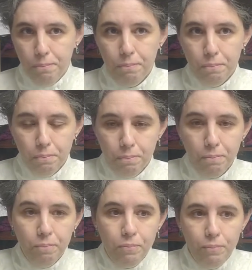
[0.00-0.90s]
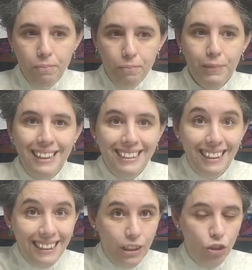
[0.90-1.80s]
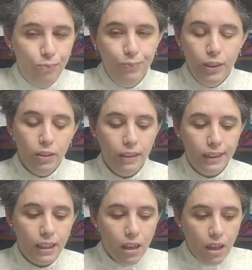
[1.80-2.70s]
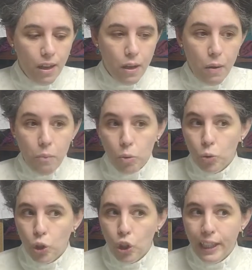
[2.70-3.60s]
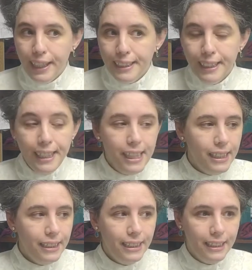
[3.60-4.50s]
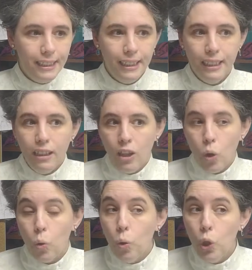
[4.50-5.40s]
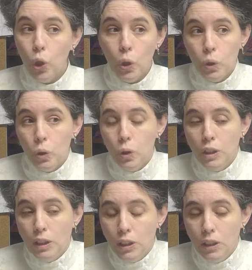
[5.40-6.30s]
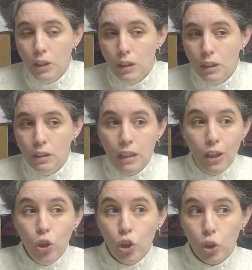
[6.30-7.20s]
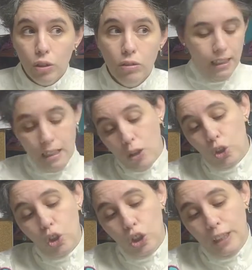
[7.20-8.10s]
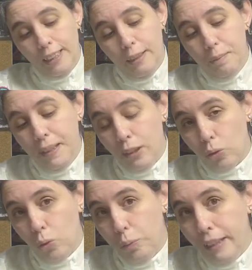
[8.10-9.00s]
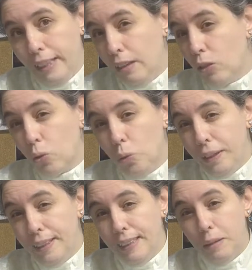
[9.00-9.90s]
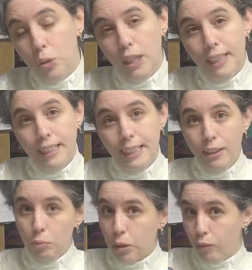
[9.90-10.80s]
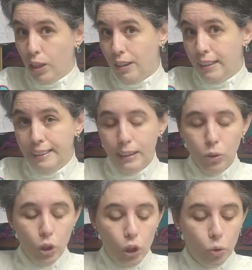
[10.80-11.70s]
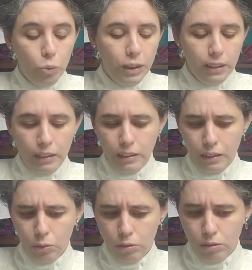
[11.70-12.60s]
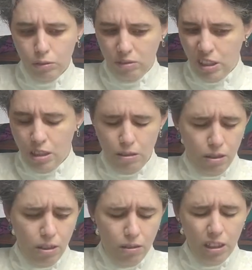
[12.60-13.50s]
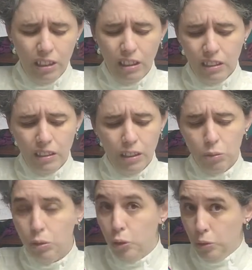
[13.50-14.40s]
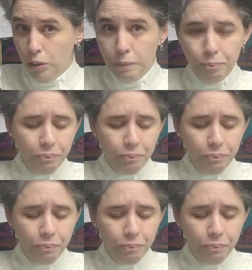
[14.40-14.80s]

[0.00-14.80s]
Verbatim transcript: mm, de seguido. Entonces, por mucho que quisiera, desde julio, agosto, agosto, septiembre, octubre, en octubre teníamos la recreación, porque fuera el 31 de octubre, 31, o sea, sí, 30, 31 y 1,